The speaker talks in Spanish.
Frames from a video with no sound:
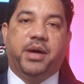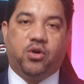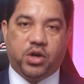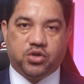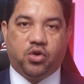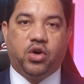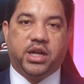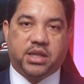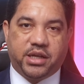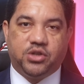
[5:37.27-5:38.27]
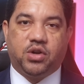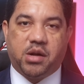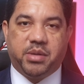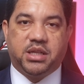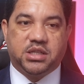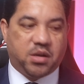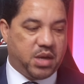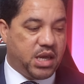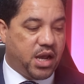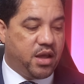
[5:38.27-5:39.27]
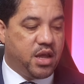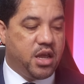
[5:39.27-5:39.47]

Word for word: pero eso es lo que tradicionalmente se veía.